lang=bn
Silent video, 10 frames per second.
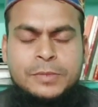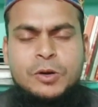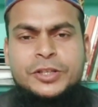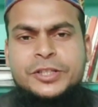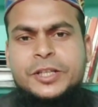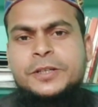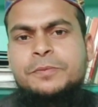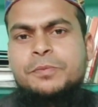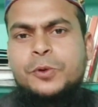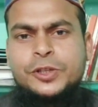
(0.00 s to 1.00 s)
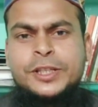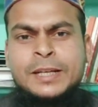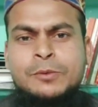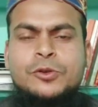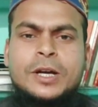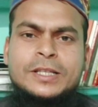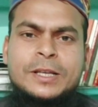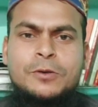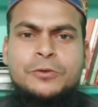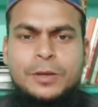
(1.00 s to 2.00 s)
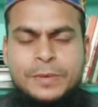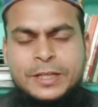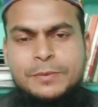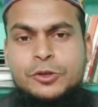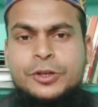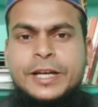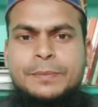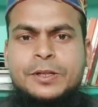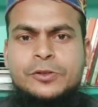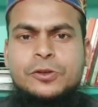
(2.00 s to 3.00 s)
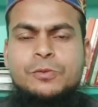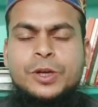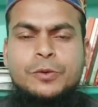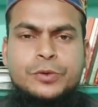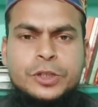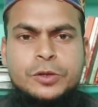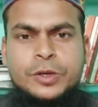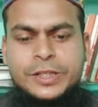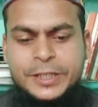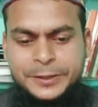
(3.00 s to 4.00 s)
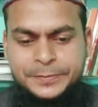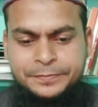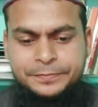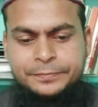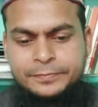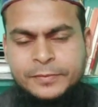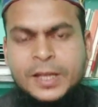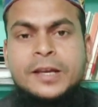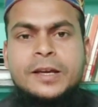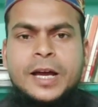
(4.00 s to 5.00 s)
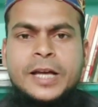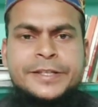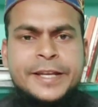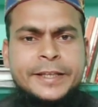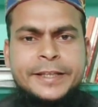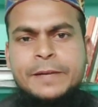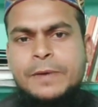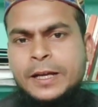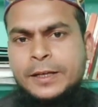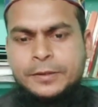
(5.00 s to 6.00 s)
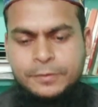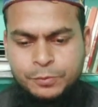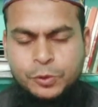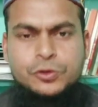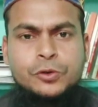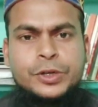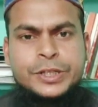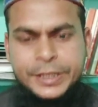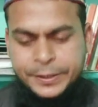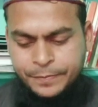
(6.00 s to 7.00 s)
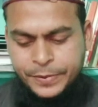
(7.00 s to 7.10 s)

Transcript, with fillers: ভিওর্স প্রতিদিনের মতো আজকেও কিন্তু আমি একটি বিষয় নিয়ে আপনাদের সম্মুখে উপস্থিত হয়েছি আজকে একদিনই ভাই প্রশ্ন করেছেন